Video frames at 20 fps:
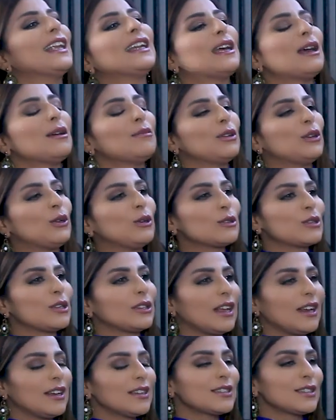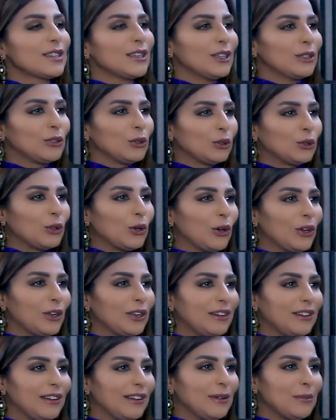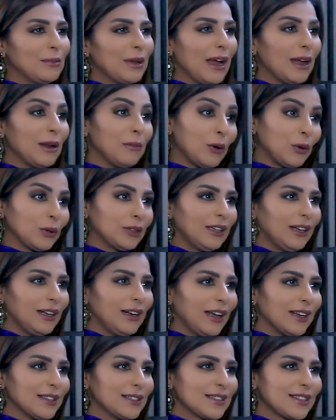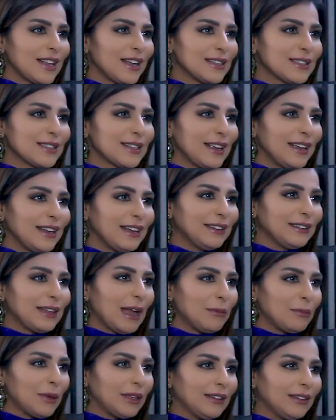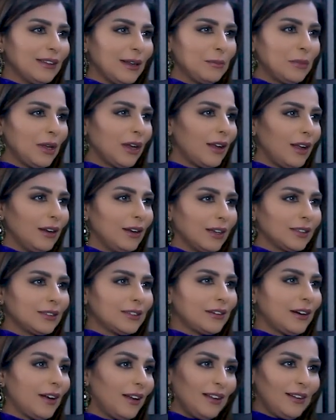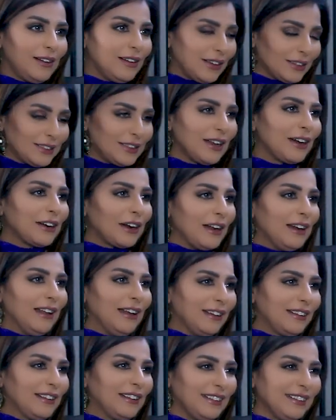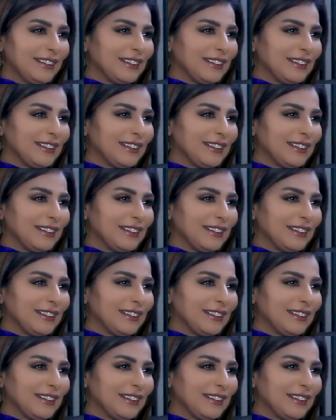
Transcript: أنا من حسن حظي دكتور آه، بهاي المواضيع الحساسة دائما بيقع الاختيار عليك